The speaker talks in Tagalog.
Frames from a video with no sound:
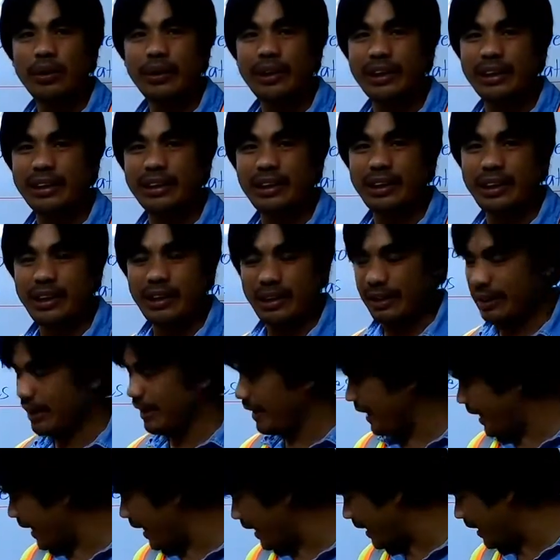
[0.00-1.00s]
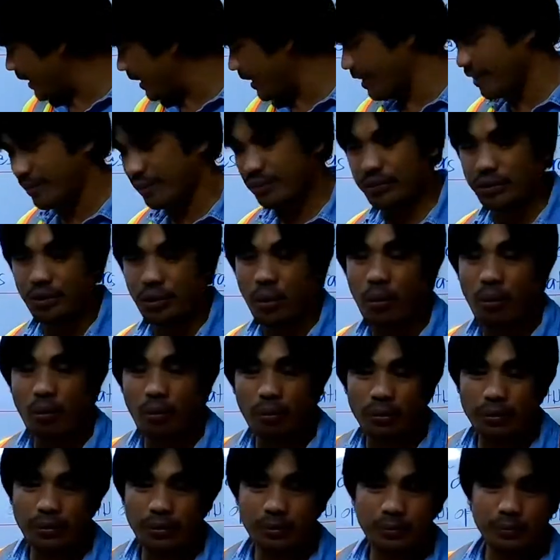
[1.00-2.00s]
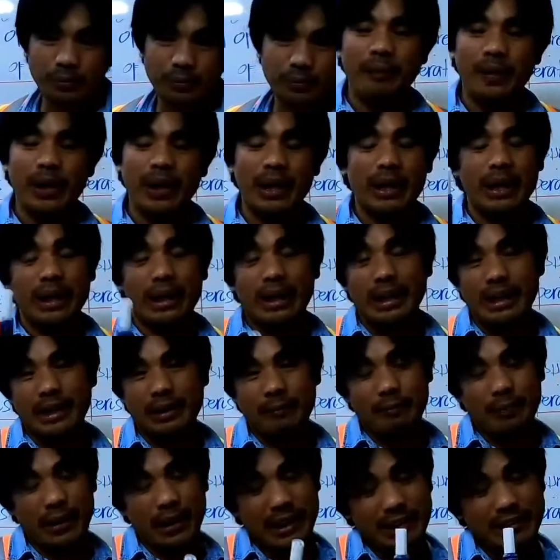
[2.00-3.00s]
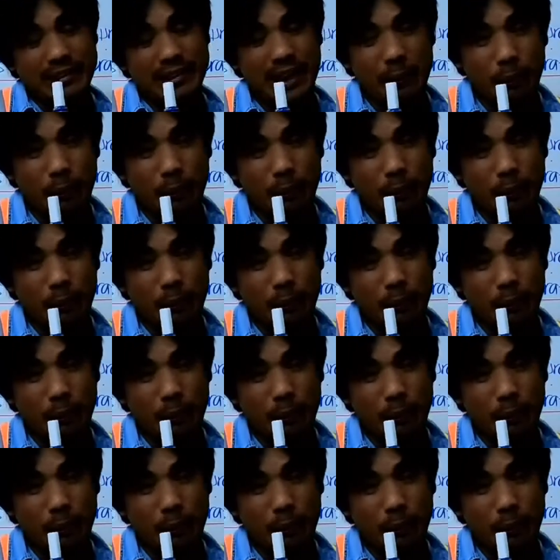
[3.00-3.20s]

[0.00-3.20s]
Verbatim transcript: Heat, heat stroke is